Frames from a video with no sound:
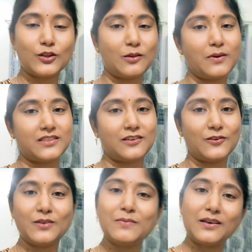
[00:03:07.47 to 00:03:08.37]
సొంత
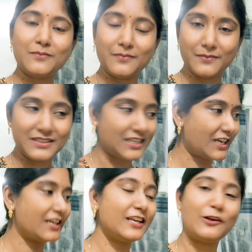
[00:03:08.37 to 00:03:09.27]
భాషలోనే మనం
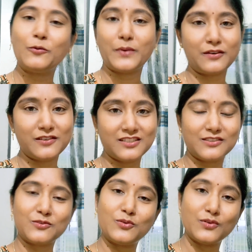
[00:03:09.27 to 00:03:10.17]
చక్కగా ఇంట్లో పనులు
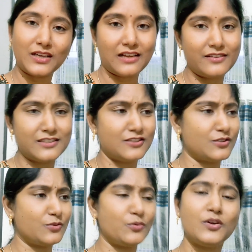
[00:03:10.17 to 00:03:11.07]
చేసుకుంటూ ట్రావెల్
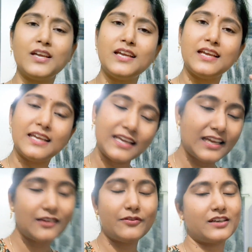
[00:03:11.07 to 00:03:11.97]
చేస్తూ
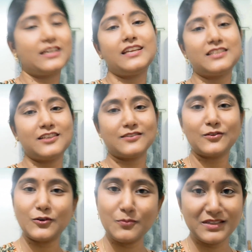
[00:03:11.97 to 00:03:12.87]
ఏ వర్క్ అయినా
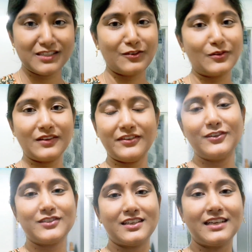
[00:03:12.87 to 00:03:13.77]
చేసుకుంటూ మిస్ అవ్వకుండా
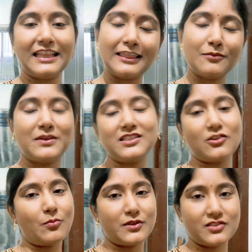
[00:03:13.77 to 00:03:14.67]
వినొచ్చండి ఎంత
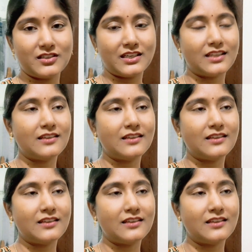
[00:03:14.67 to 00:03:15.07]
మంచి ఆపర్చునిటీ